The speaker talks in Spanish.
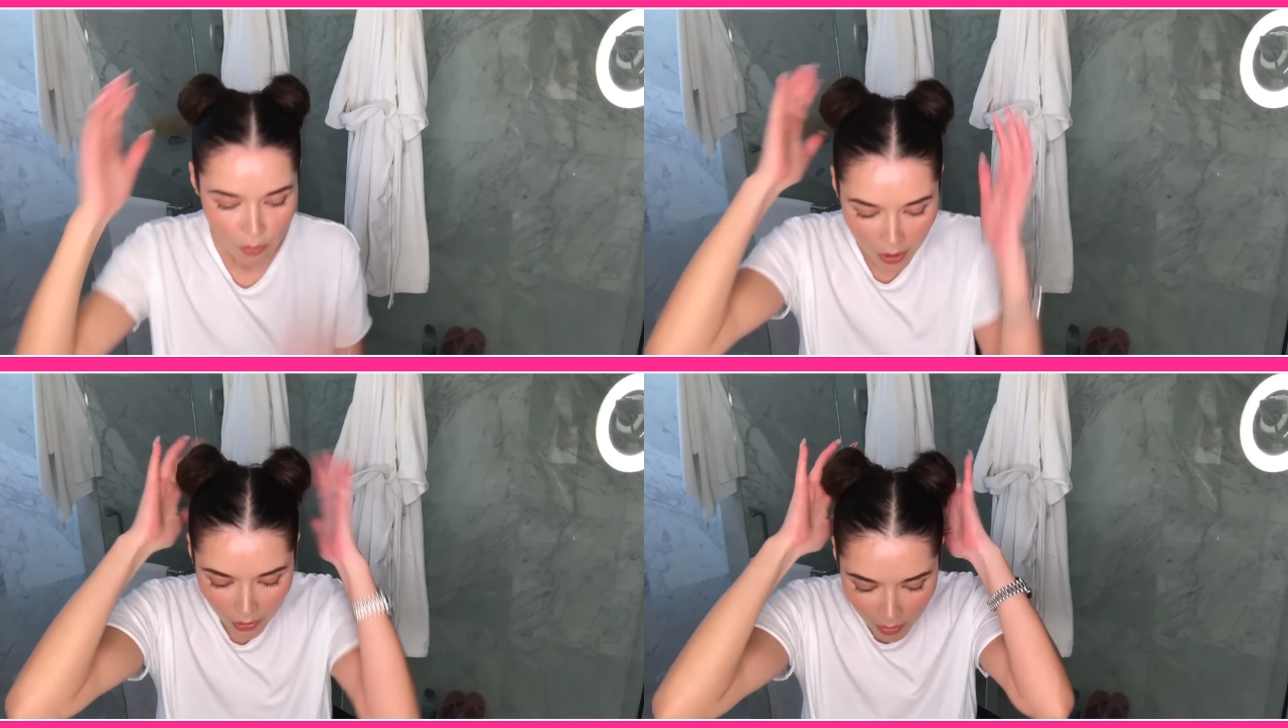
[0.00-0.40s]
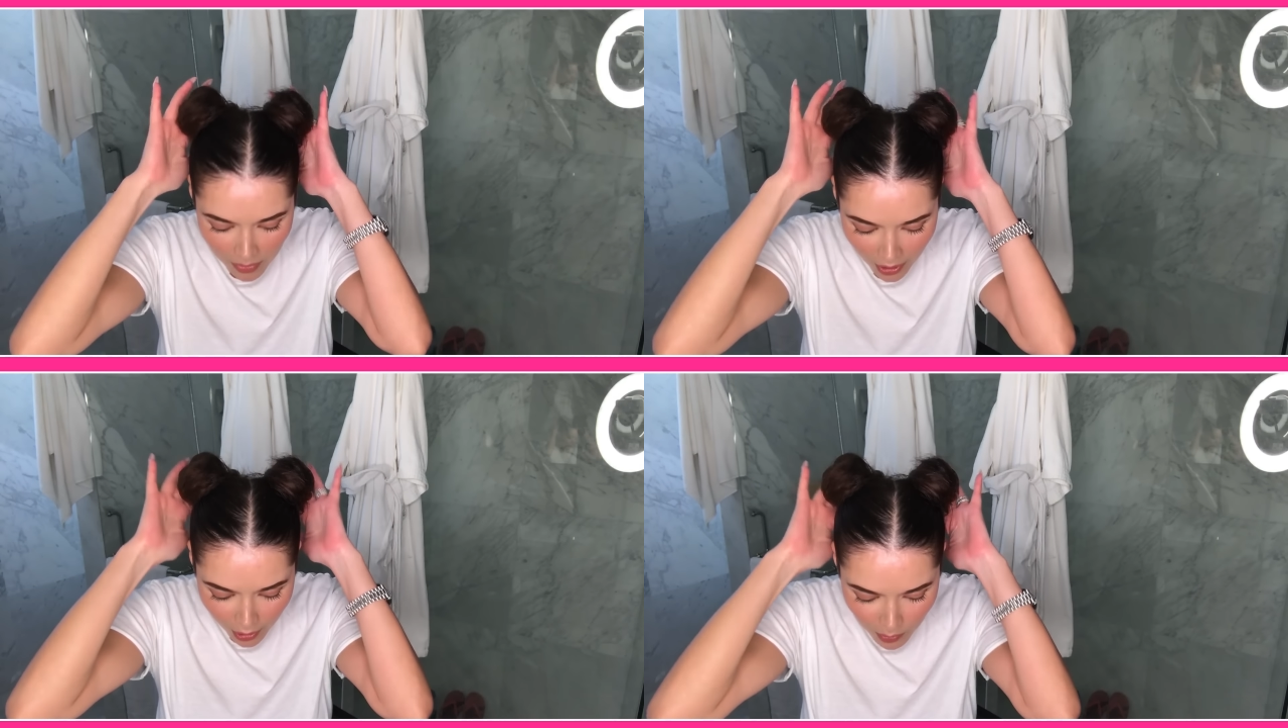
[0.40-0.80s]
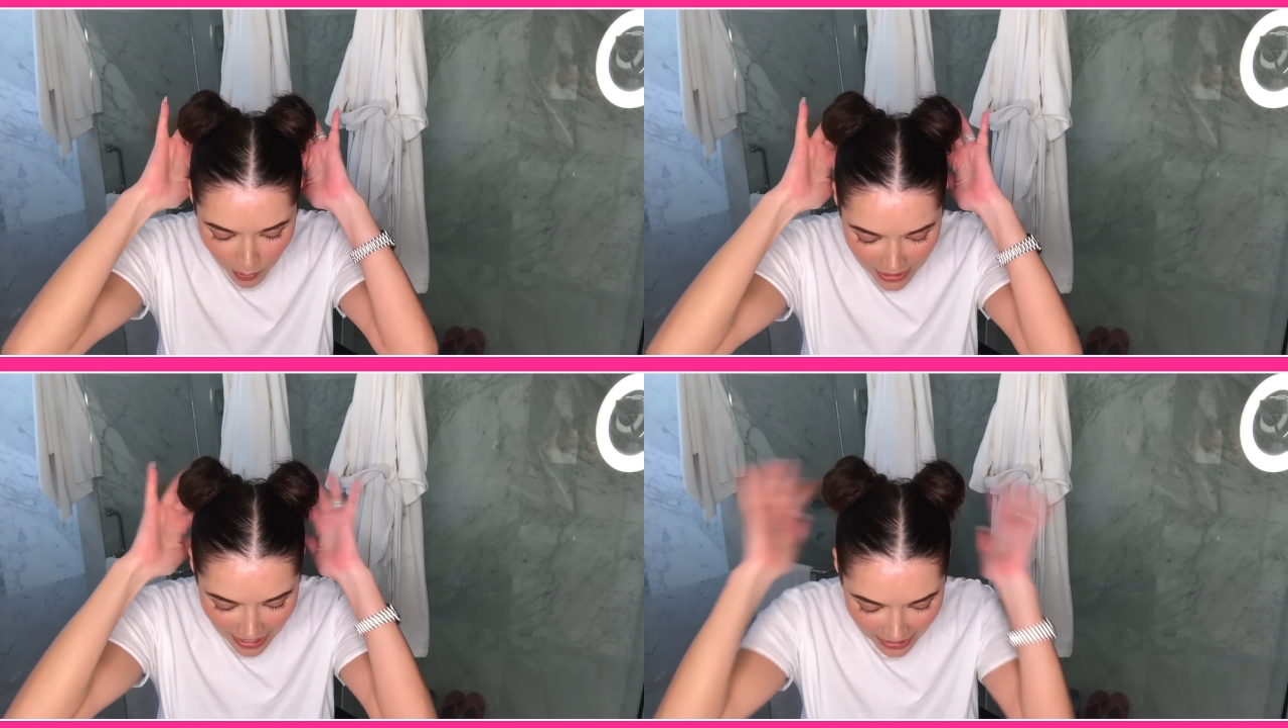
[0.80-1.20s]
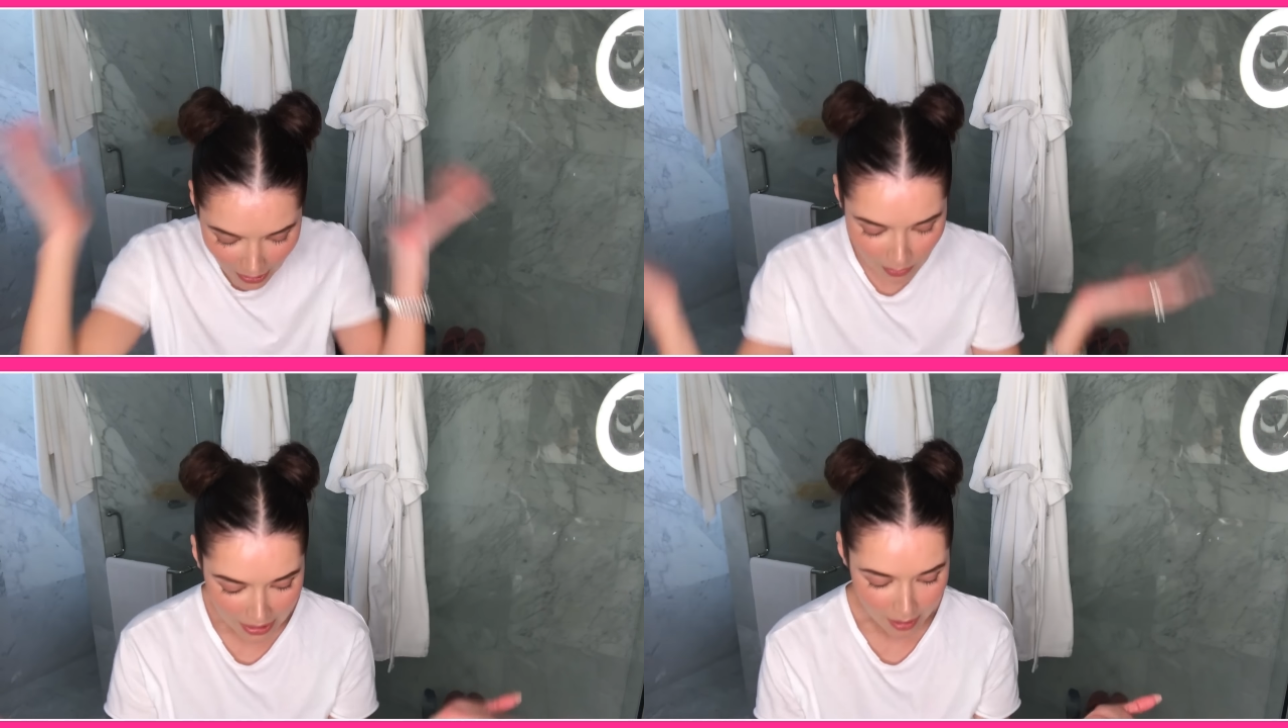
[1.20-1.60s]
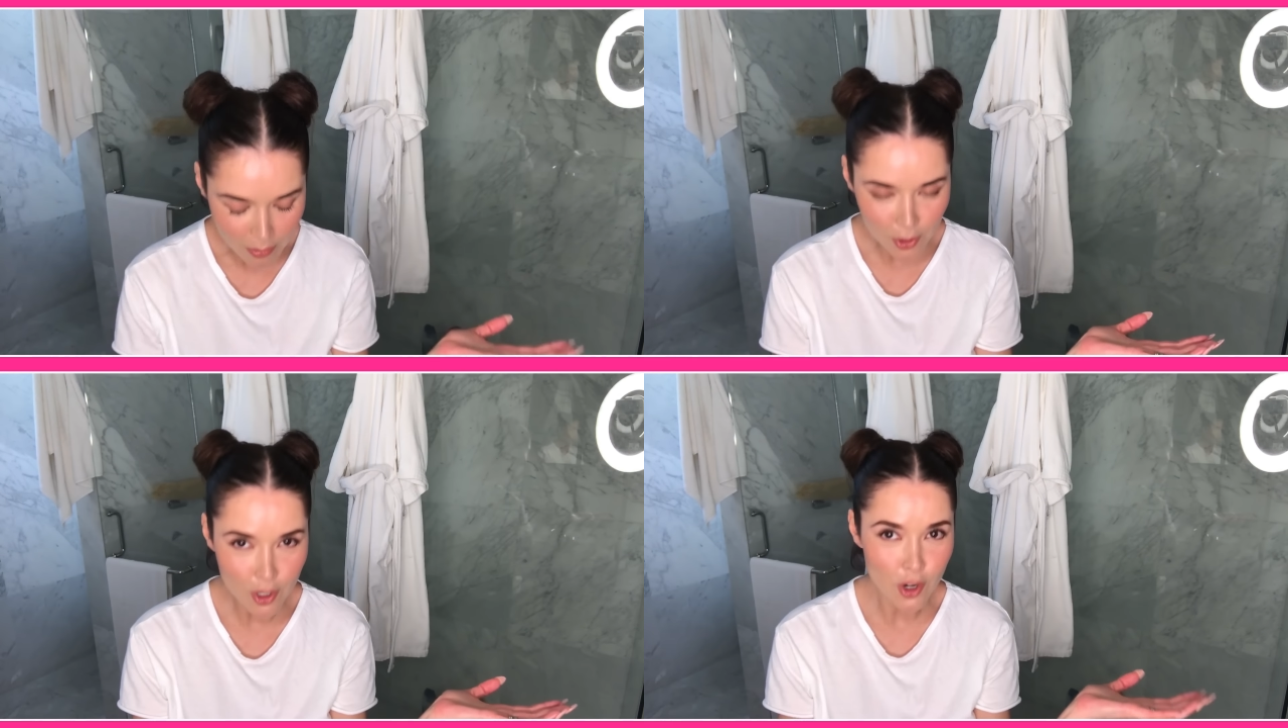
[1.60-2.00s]
Bueno amigos, pues ya
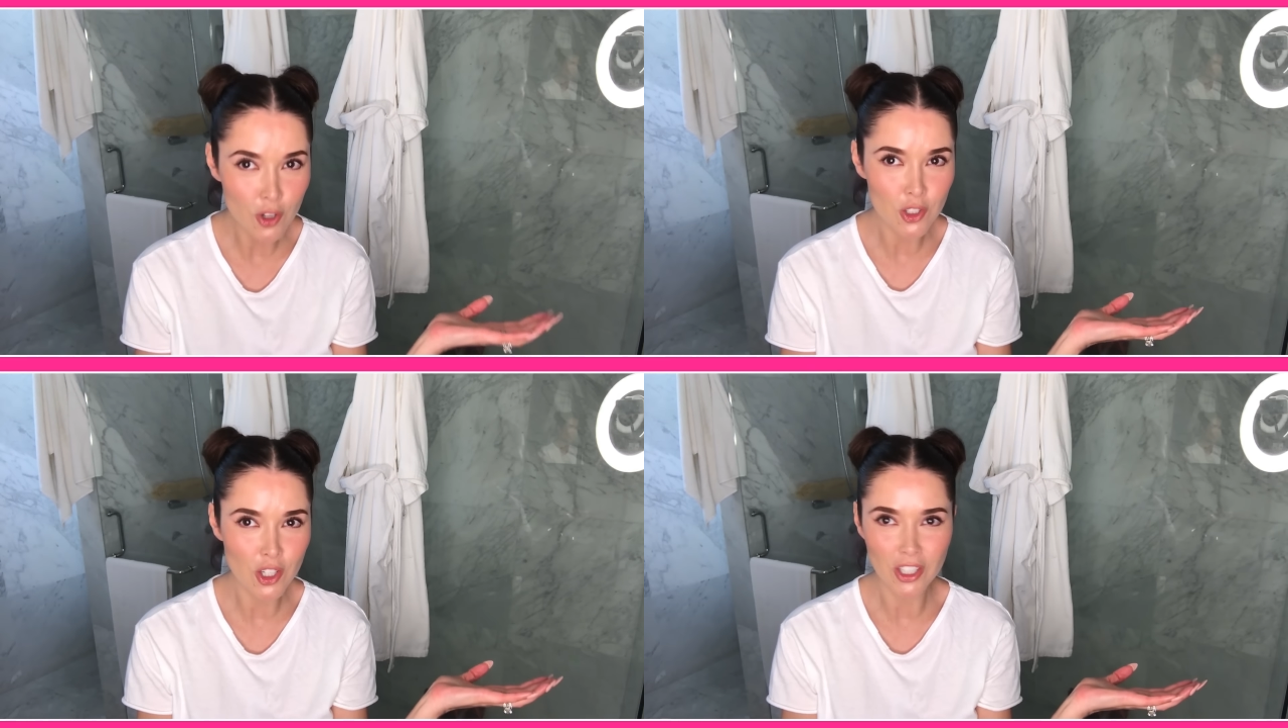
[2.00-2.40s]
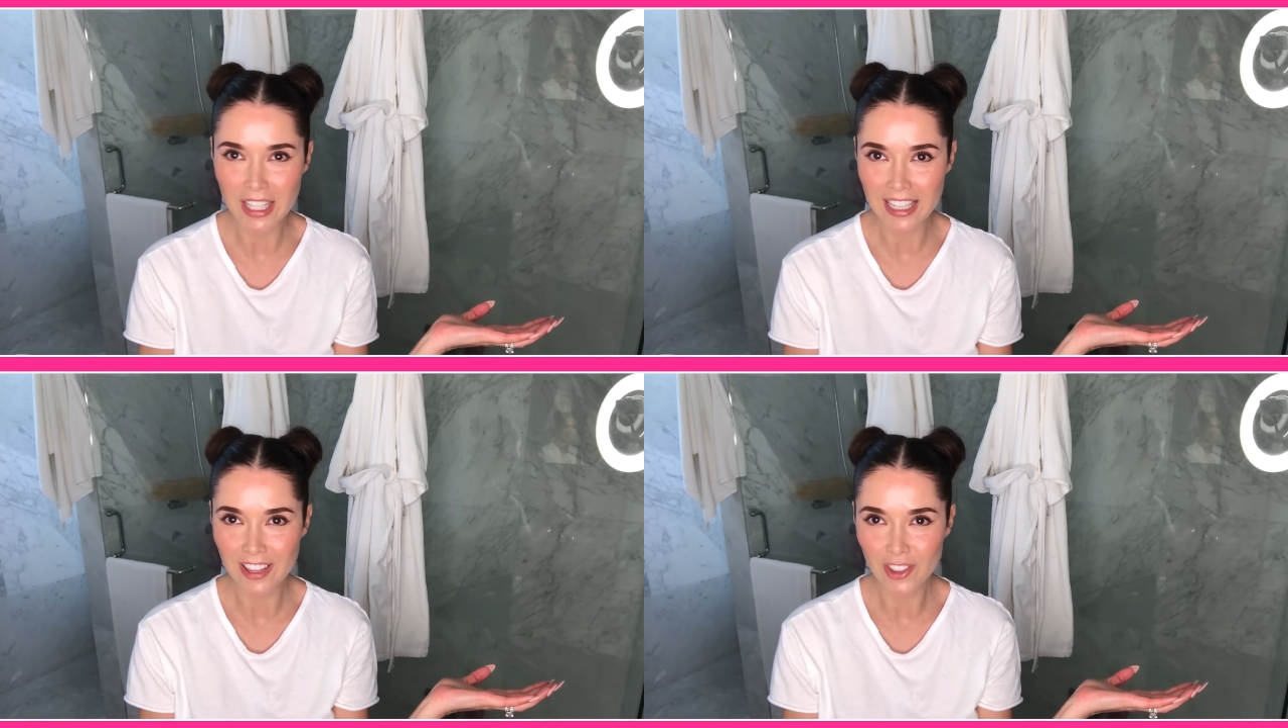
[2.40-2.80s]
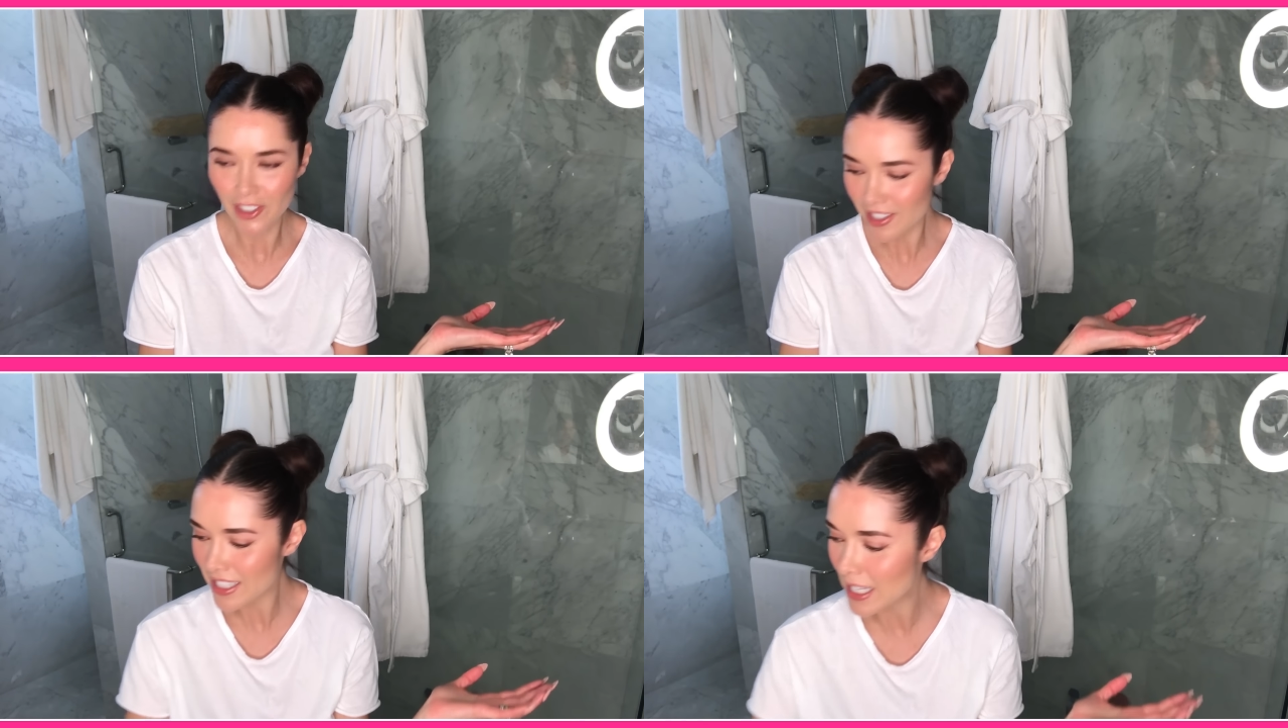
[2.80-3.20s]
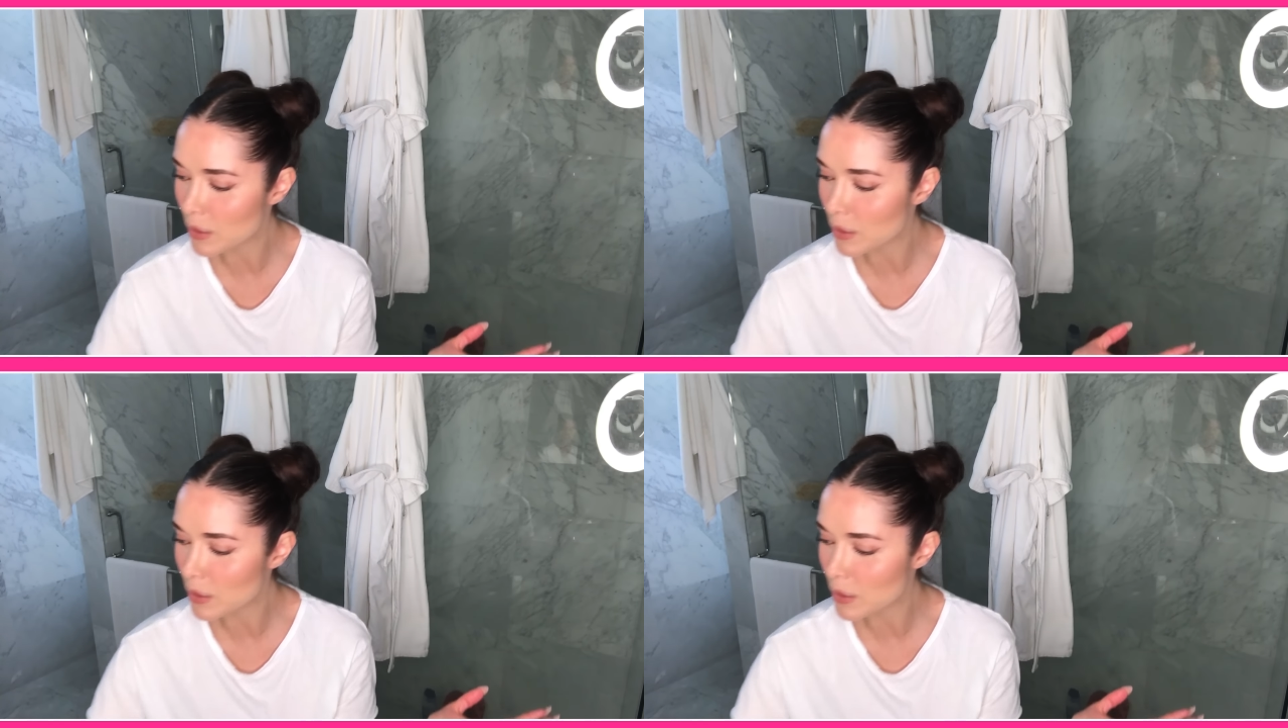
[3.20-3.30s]
terminamos los chinguitos.